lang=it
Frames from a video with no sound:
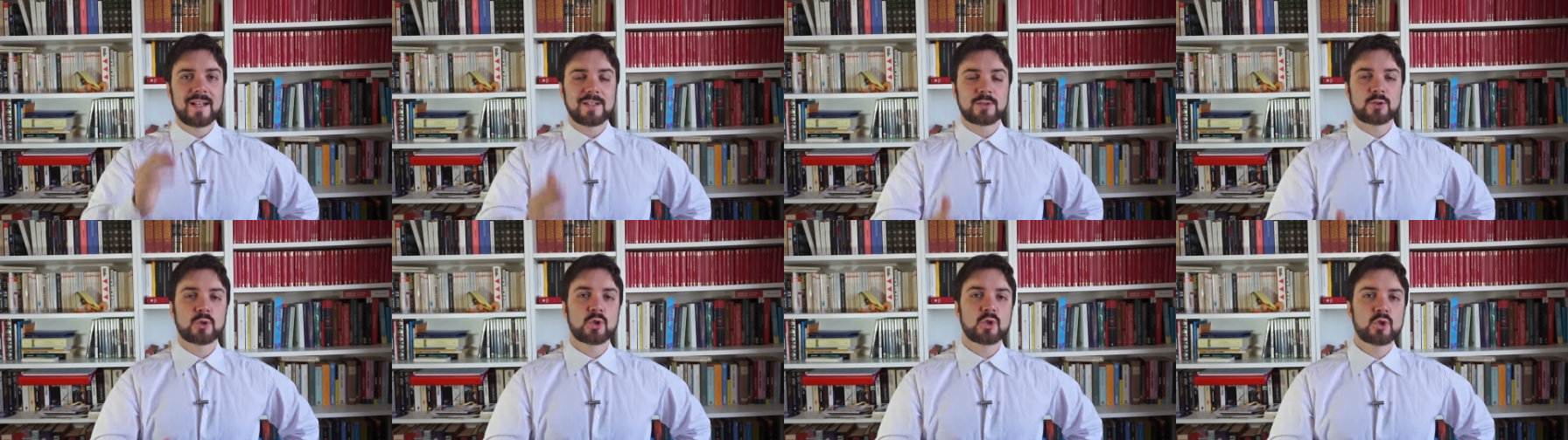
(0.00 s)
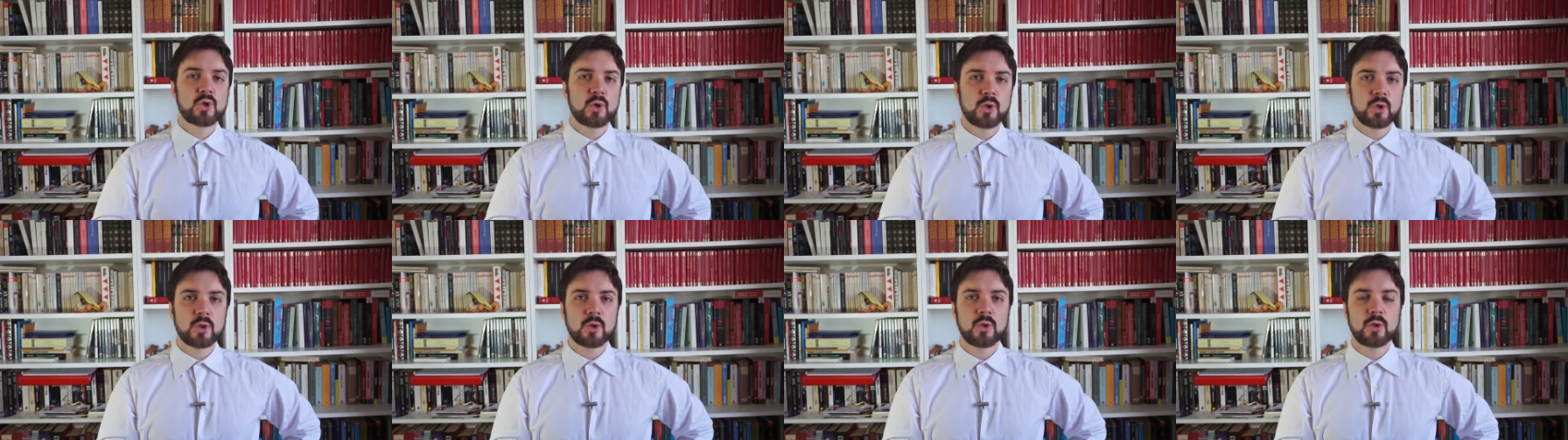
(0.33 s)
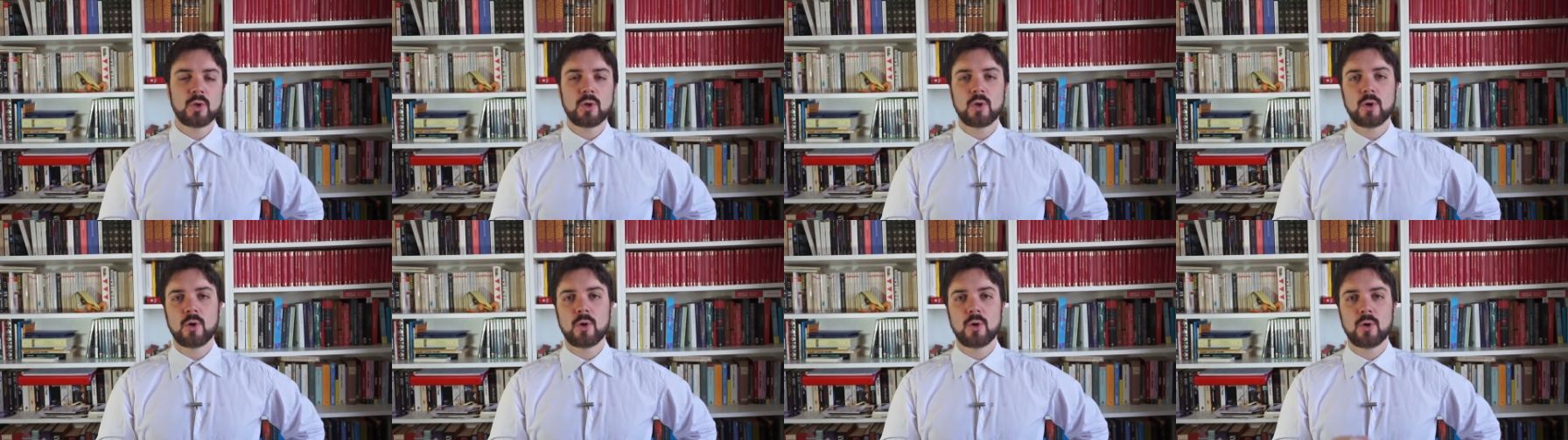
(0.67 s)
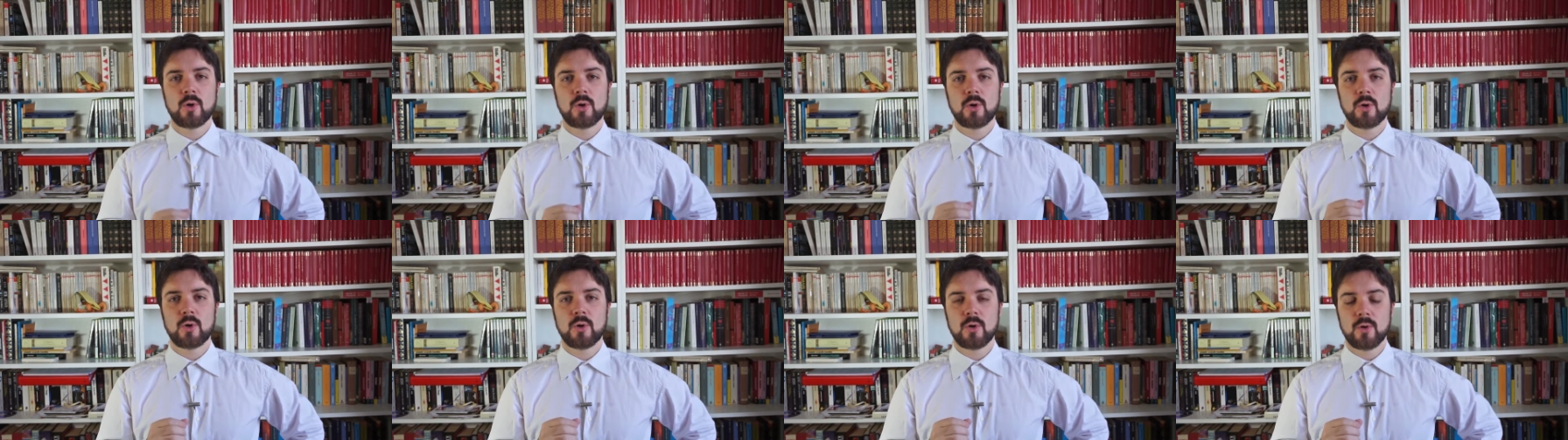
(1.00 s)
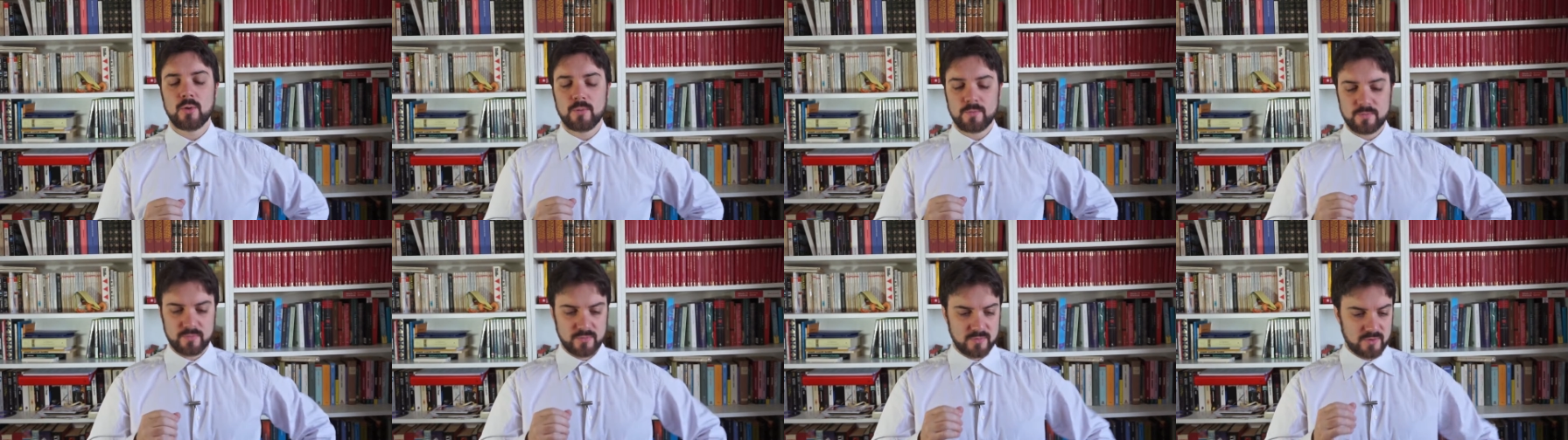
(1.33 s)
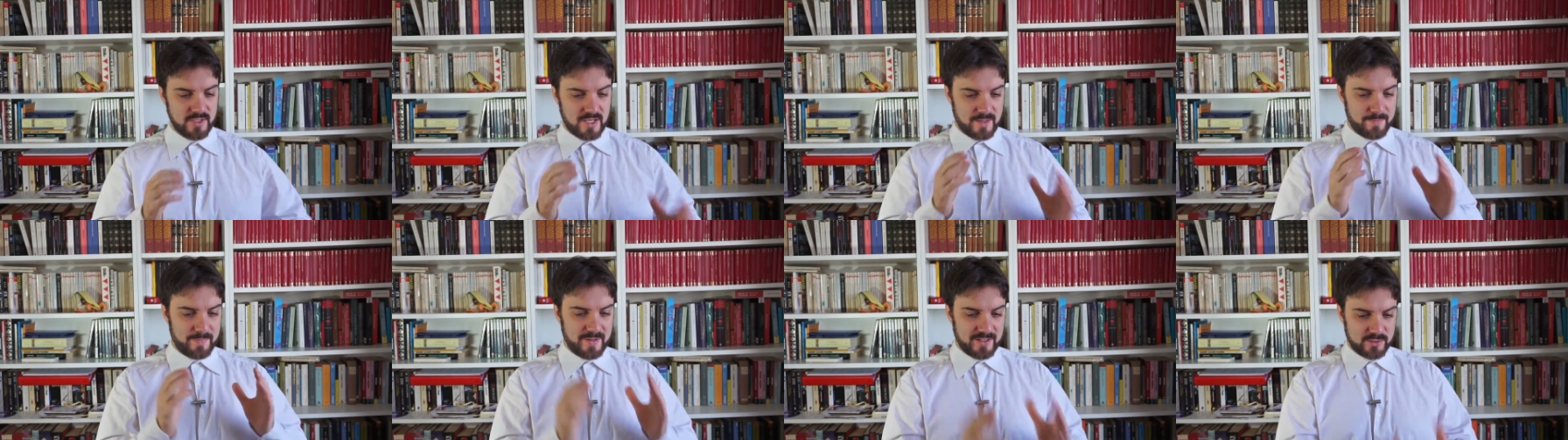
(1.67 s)
L'altro giorno ho
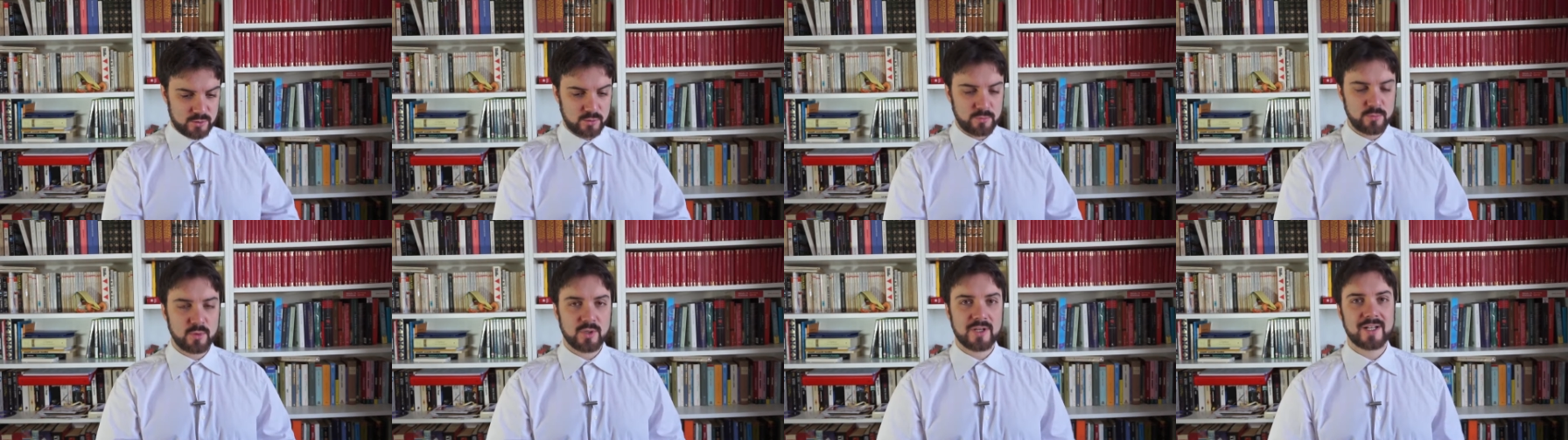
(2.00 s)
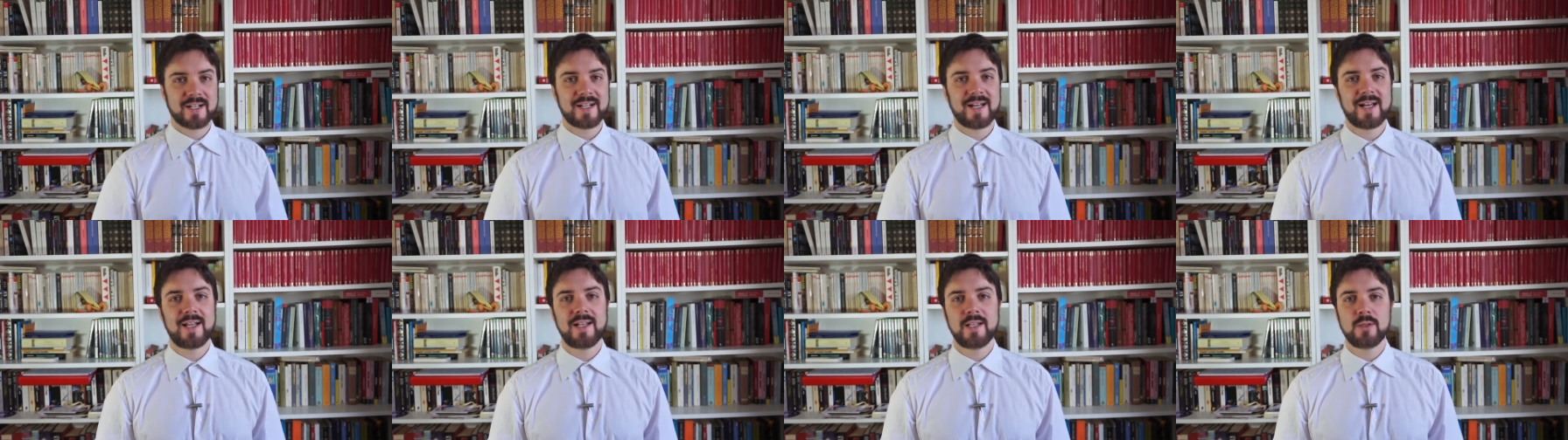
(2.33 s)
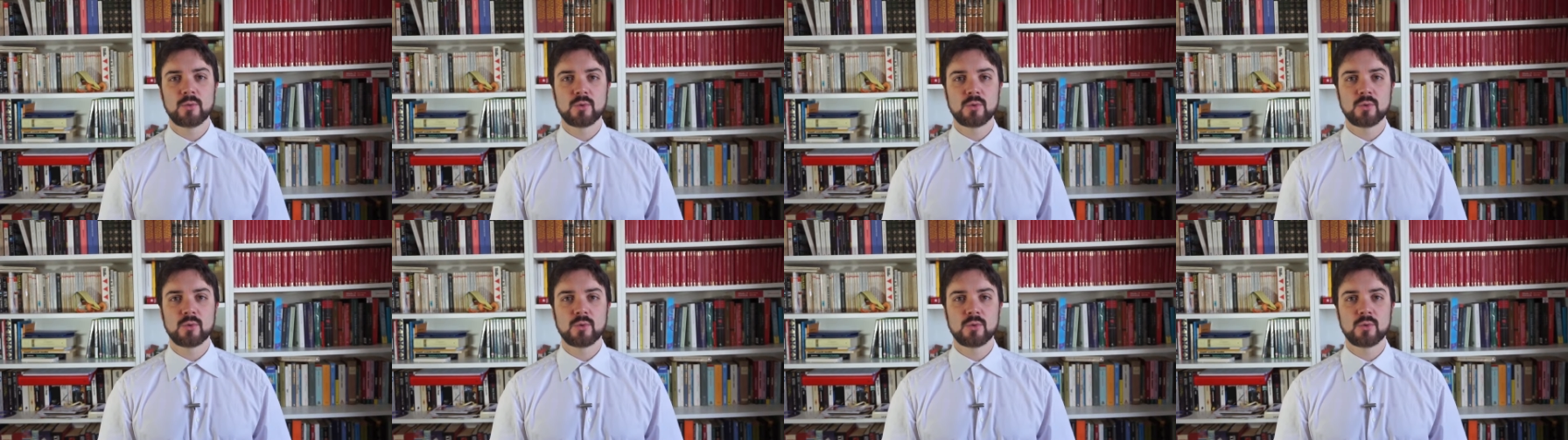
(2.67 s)
aperto il mio canale,